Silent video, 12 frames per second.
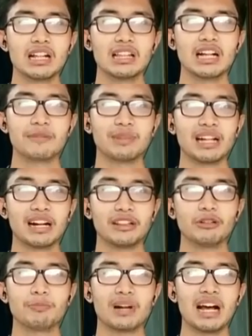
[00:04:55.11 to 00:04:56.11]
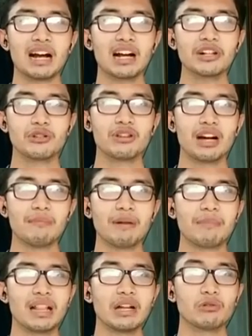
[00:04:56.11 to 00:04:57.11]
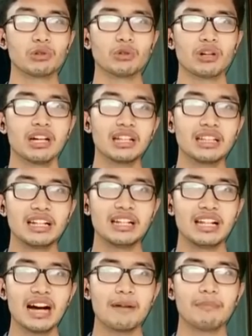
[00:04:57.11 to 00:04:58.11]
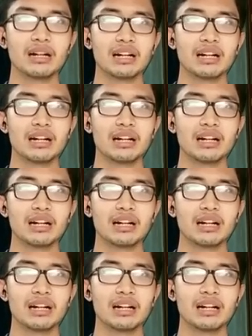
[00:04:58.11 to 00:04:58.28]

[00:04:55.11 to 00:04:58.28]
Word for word: dan sementara itu pedagang juga memilih untuk tidak